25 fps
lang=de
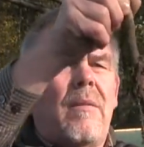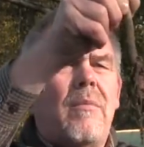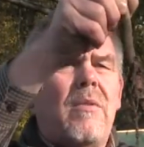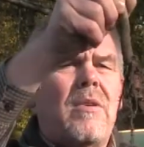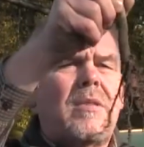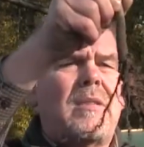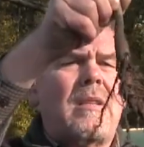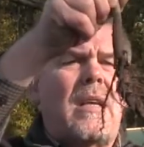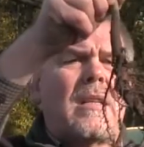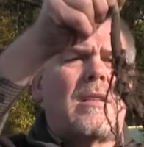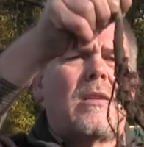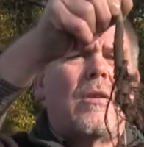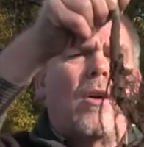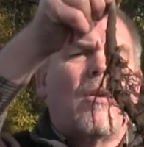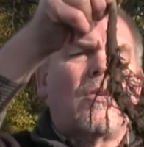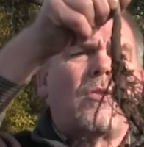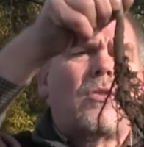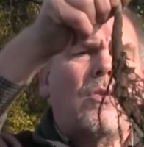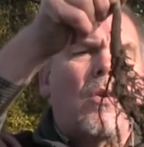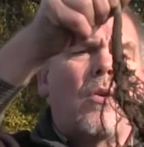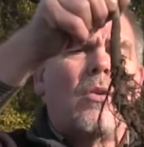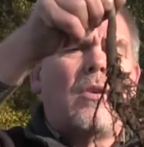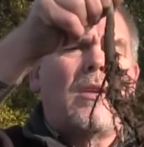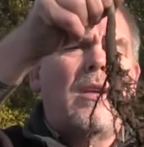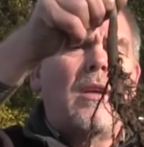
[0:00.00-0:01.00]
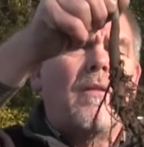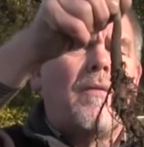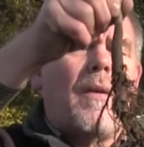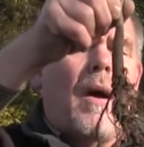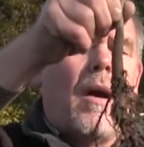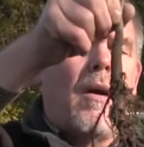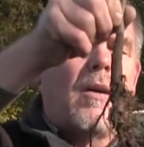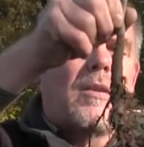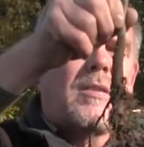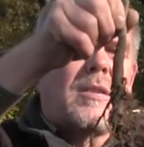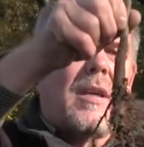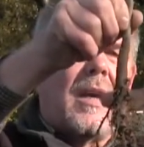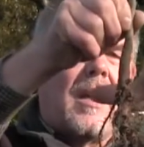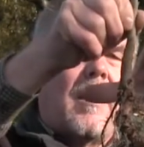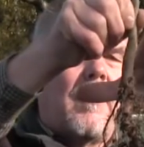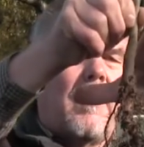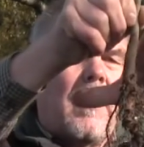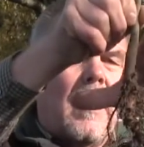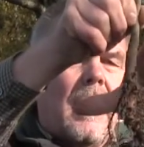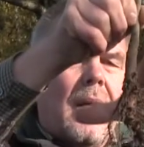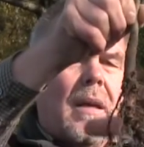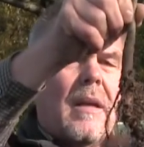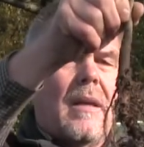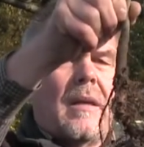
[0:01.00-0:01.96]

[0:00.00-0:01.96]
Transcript: wir müssen das Loch so tief ausheben,